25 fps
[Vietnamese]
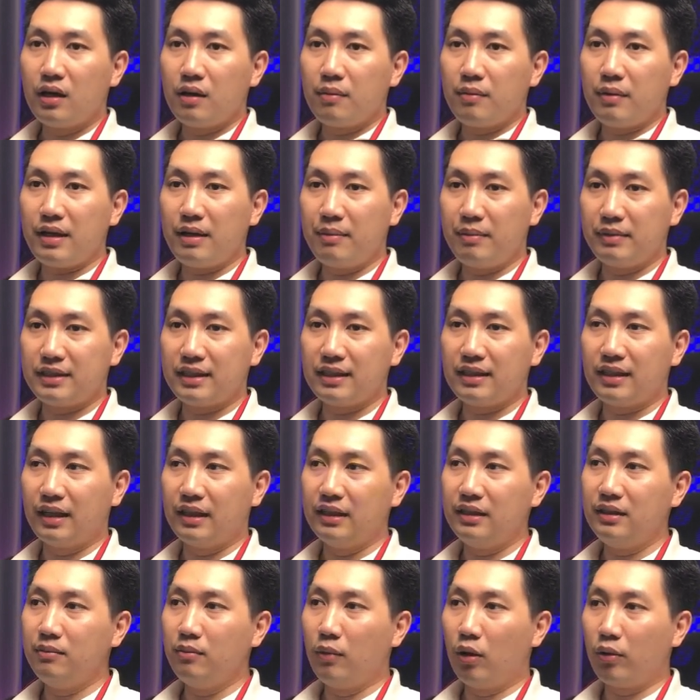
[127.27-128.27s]
bây giờ mình sẽ
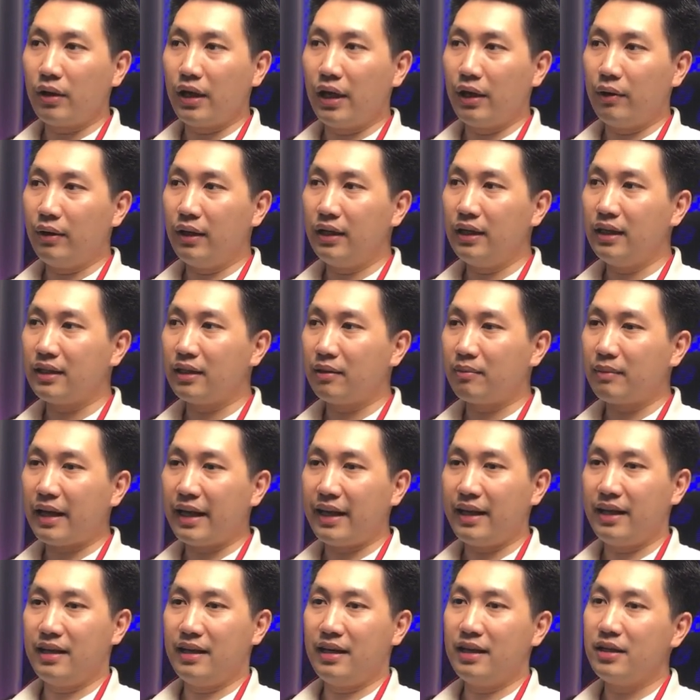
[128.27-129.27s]
thử một cái hiệu ứng ở trong
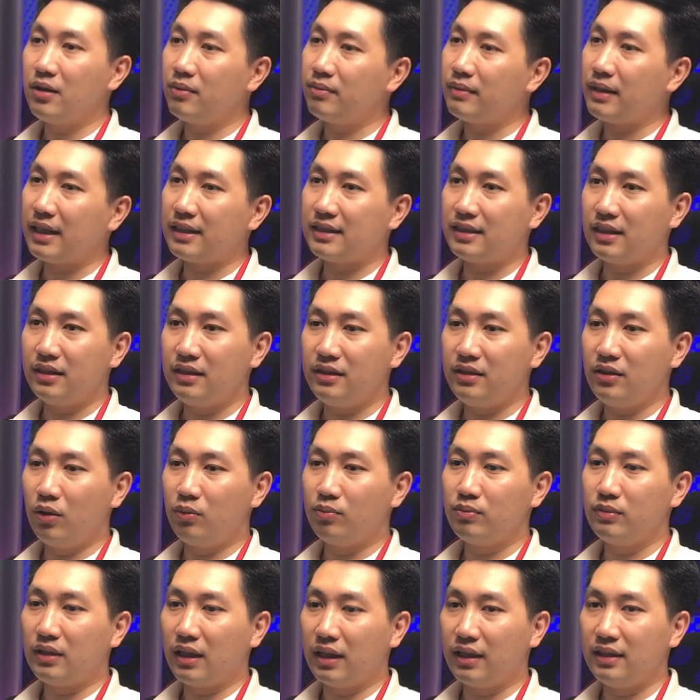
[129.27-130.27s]
đây để chúng ta sử
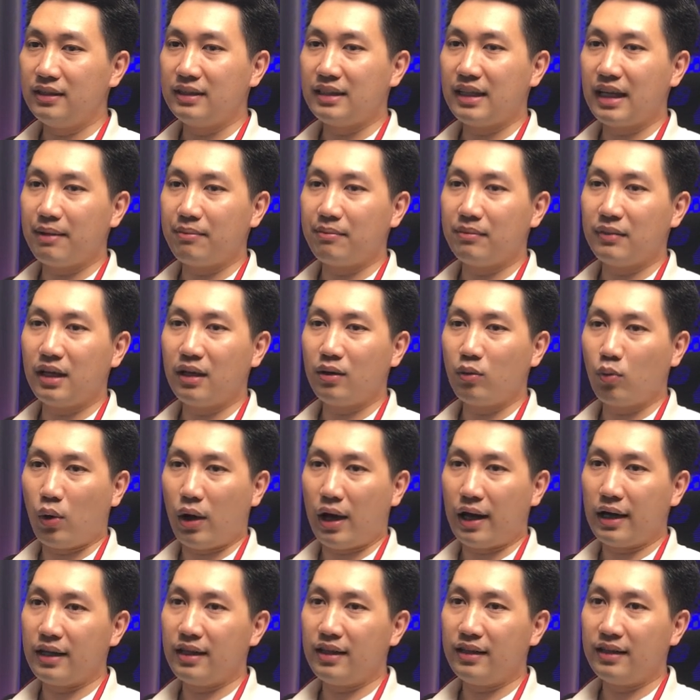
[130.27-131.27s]
dụng thử xem kết
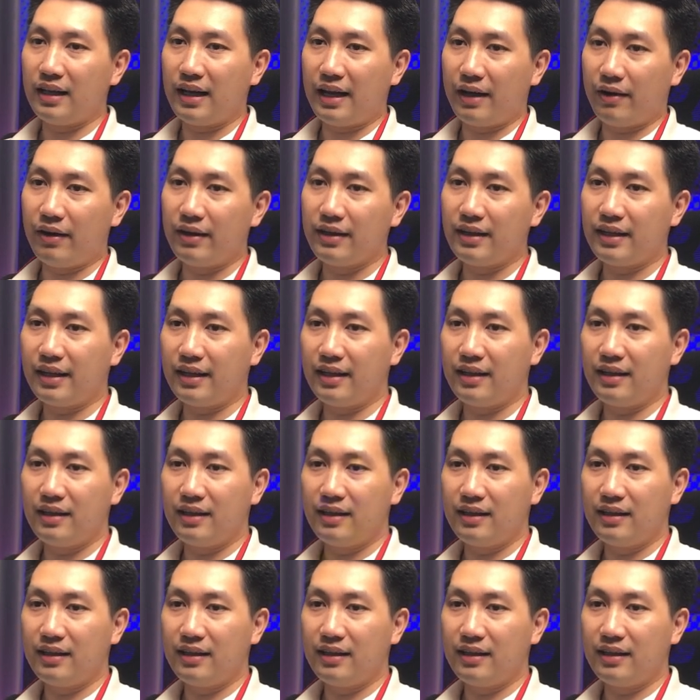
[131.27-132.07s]
quả như thế nào anh chị